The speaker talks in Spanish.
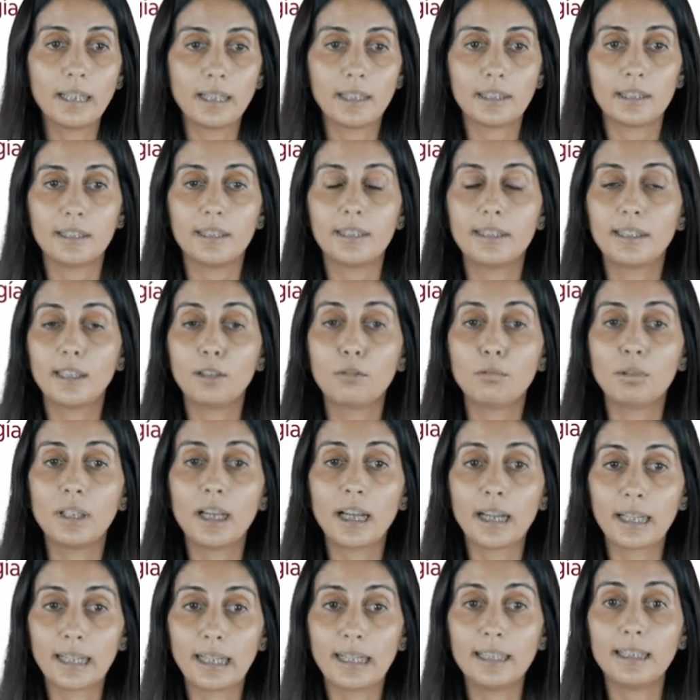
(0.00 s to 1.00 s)
que existe
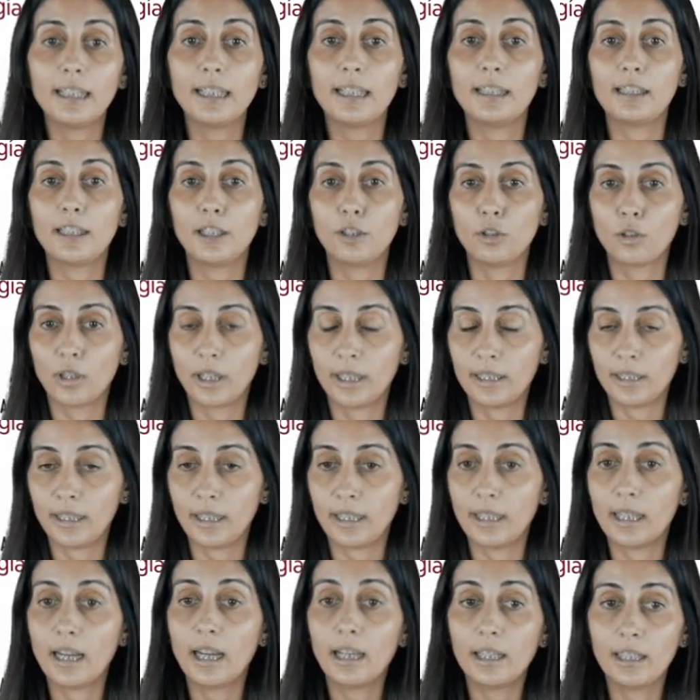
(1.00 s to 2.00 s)
una gran
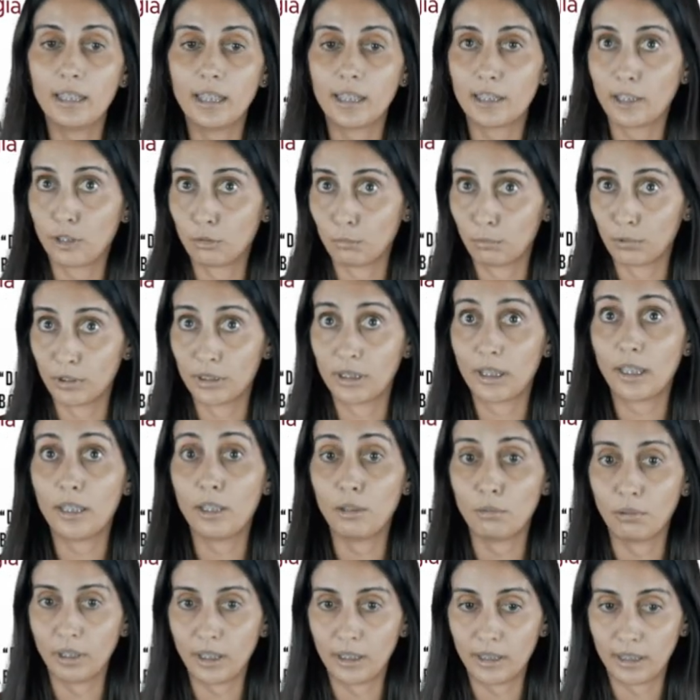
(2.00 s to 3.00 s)
heterogeneidad en la respuesta
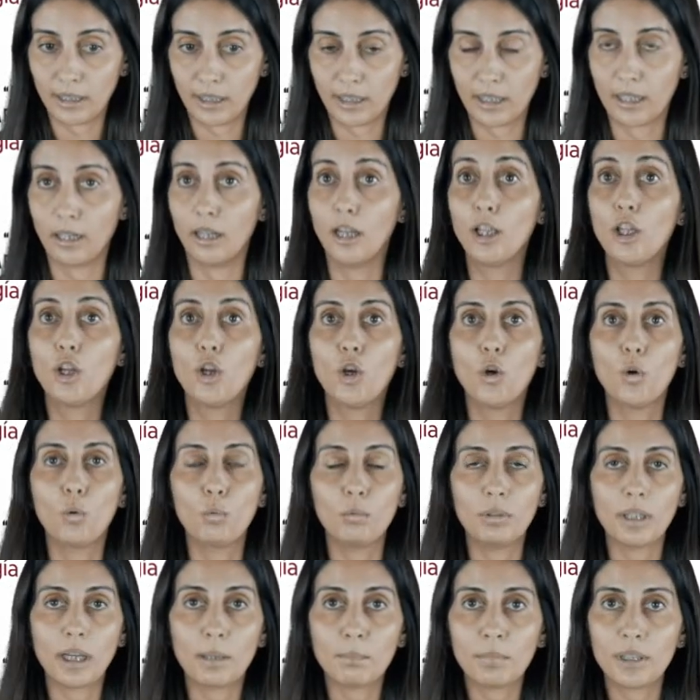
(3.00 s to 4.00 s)
diurética.
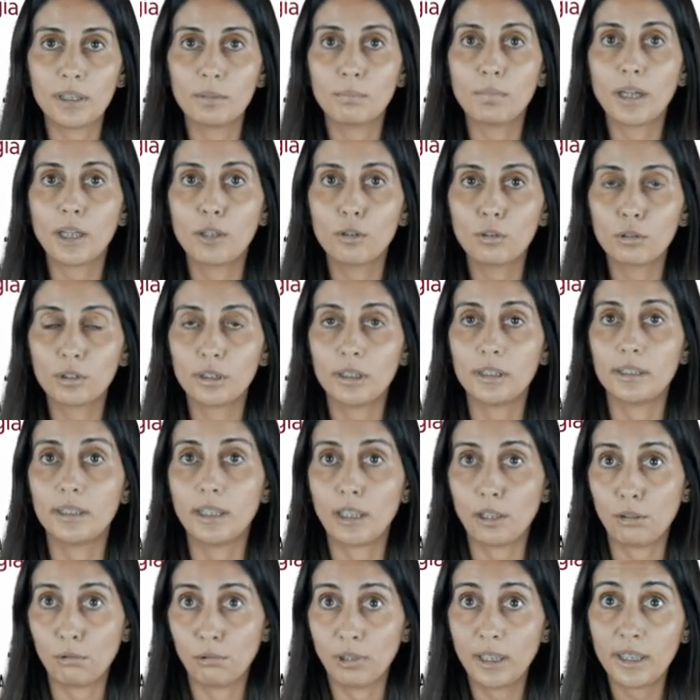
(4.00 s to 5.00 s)
Una misma dosis
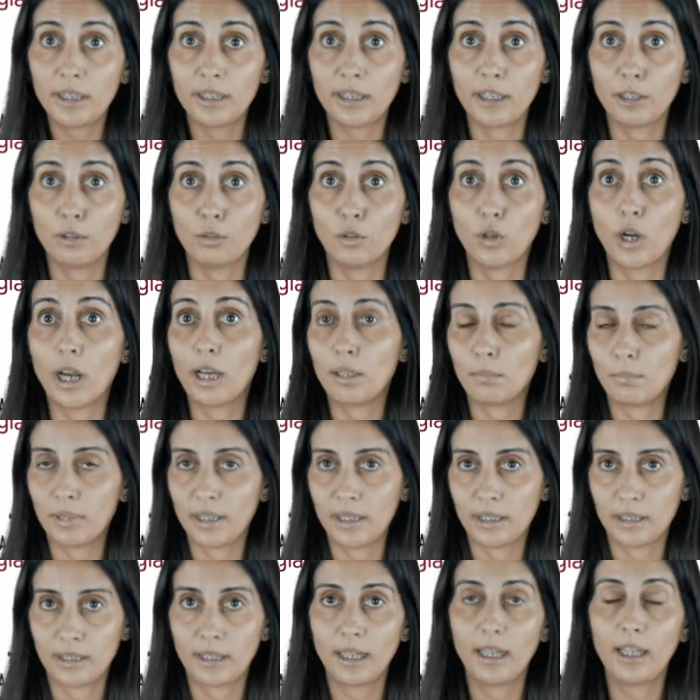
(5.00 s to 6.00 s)
de diurético
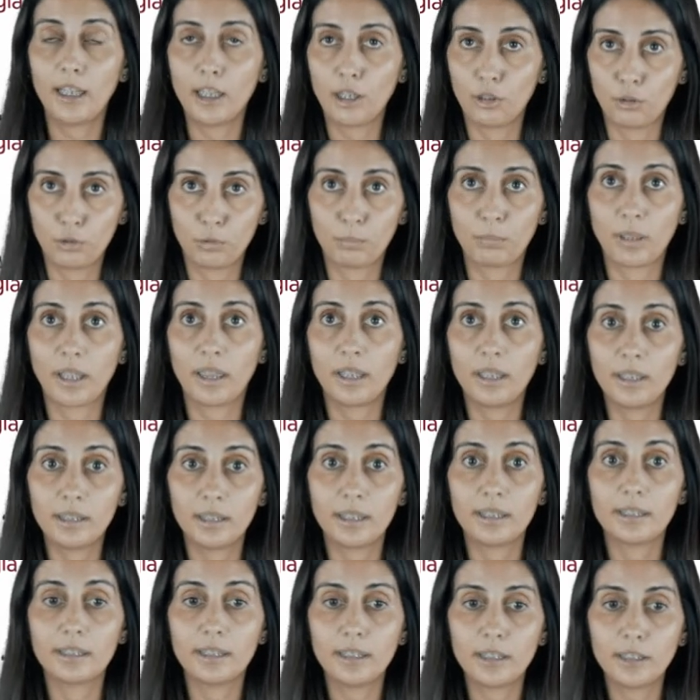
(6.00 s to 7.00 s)
administrada a dos
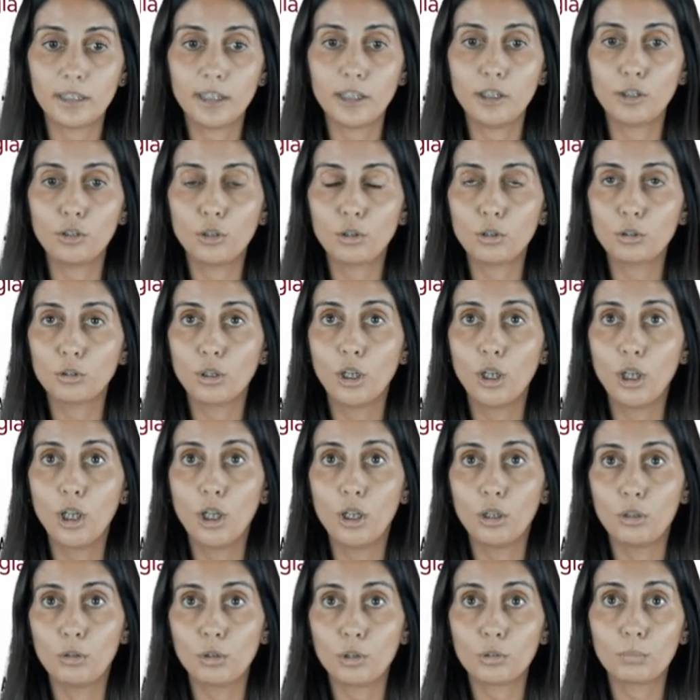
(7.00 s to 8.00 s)
pacientes distintos
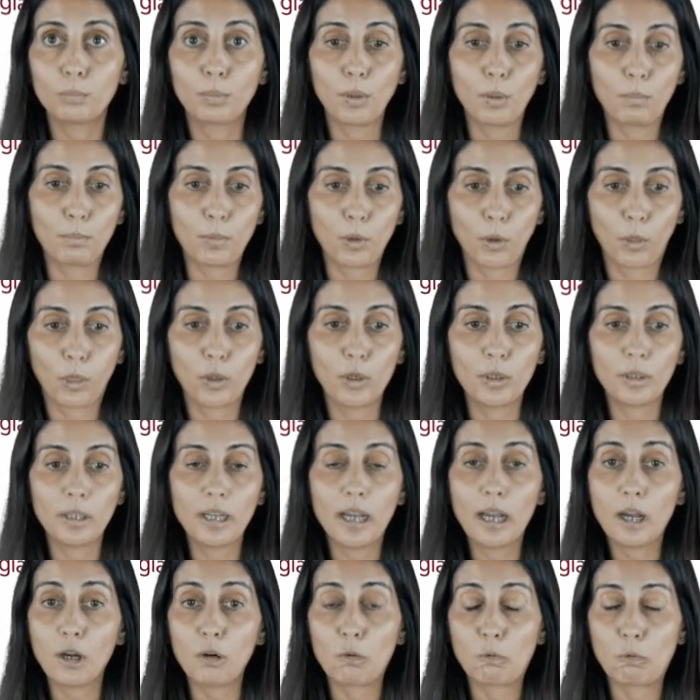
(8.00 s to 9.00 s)
nos
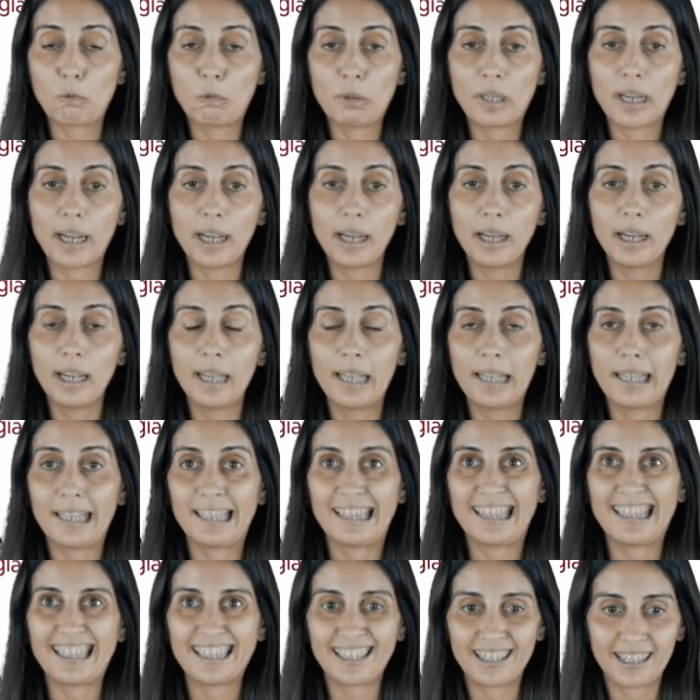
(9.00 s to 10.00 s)
proporciona una
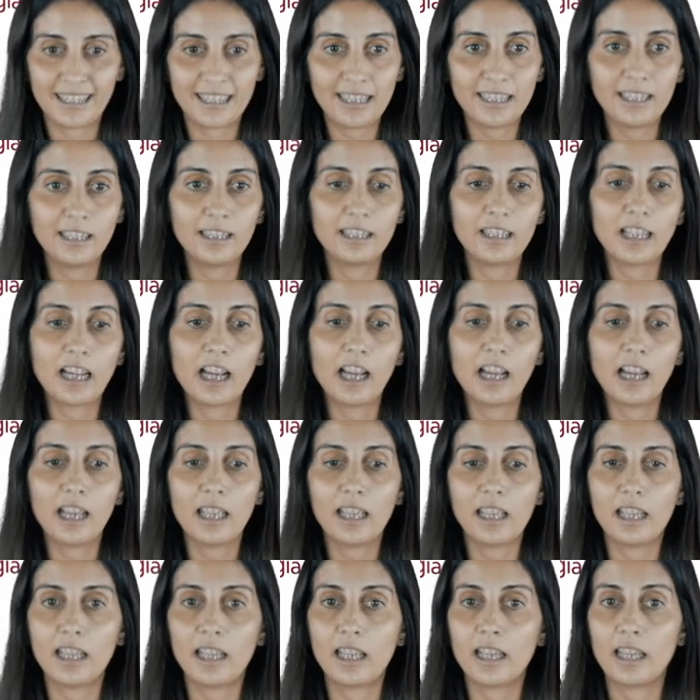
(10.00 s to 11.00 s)
distinta
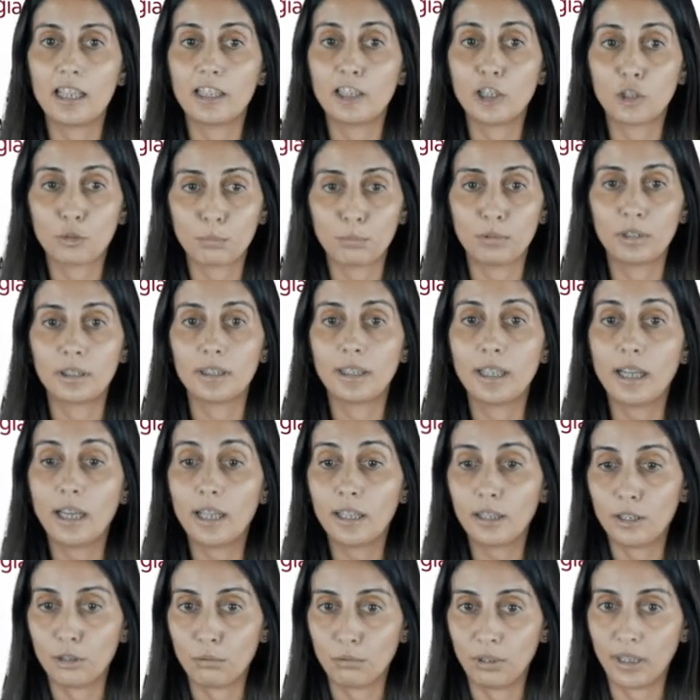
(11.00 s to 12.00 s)
eh,
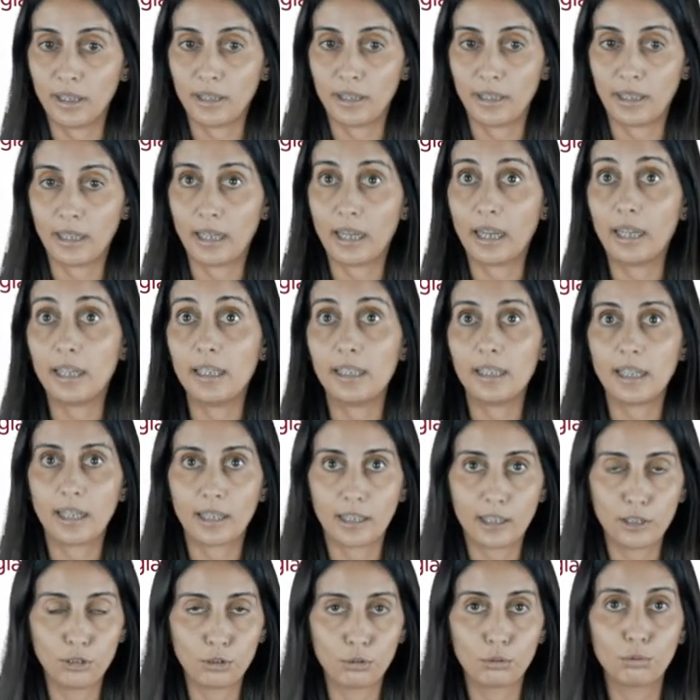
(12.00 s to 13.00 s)
respuesta diurética y de
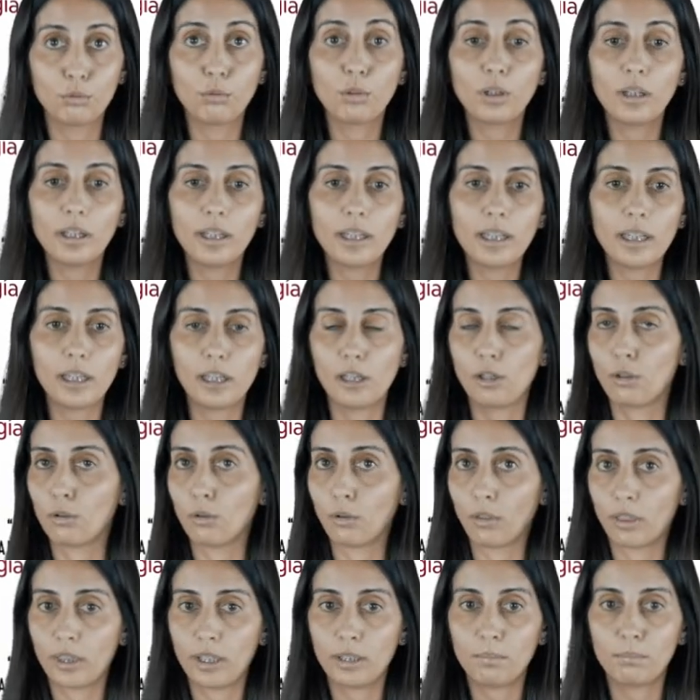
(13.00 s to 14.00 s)
aquí nos surge el
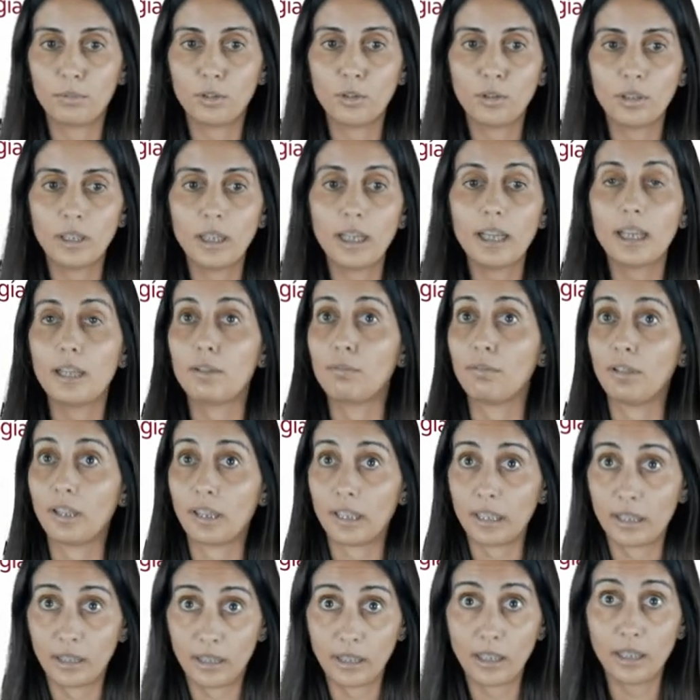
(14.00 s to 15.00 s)
concepto de
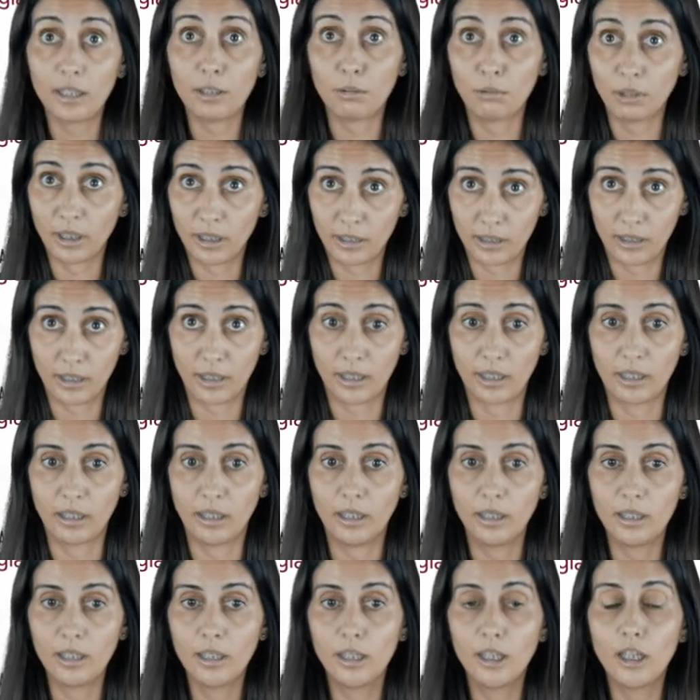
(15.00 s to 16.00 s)
eficiencia diurética.